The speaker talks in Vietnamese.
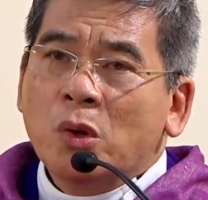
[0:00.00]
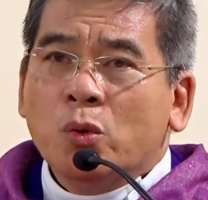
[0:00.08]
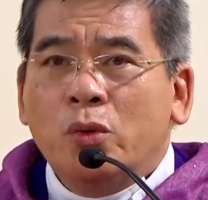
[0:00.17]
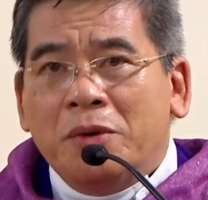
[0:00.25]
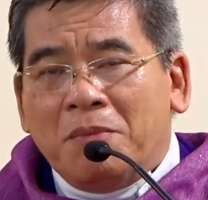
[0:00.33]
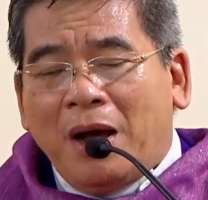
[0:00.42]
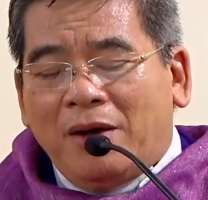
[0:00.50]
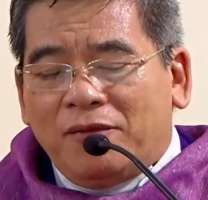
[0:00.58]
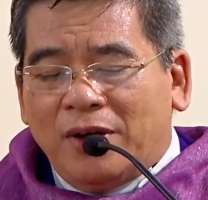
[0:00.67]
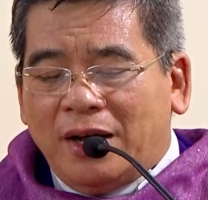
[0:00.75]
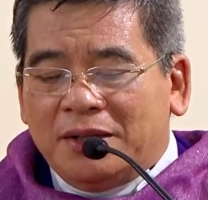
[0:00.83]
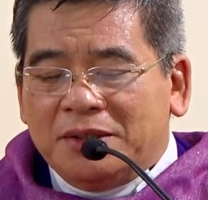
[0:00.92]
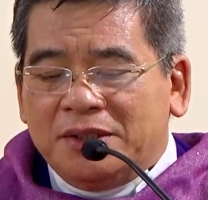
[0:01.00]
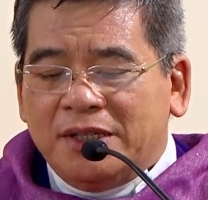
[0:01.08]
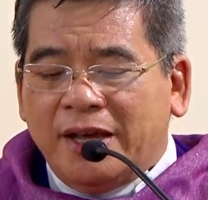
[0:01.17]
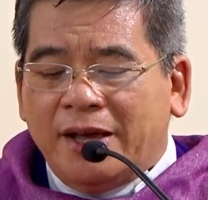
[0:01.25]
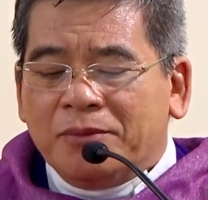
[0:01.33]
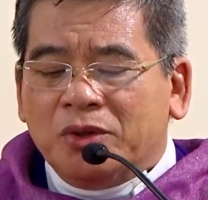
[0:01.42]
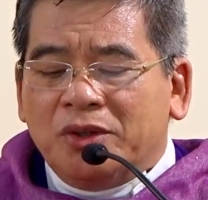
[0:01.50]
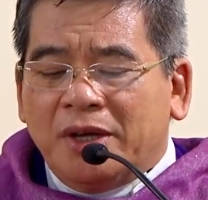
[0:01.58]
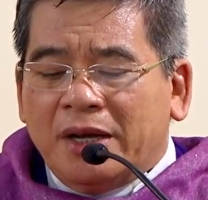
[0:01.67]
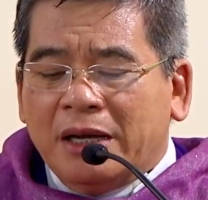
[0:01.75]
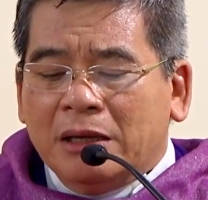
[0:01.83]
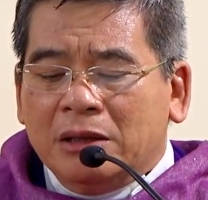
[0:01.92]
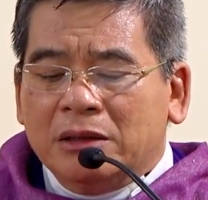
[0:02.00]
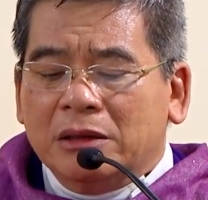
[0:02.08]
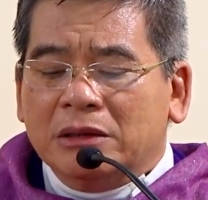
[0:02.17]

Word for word: Quý ông bà và anh chị em có thể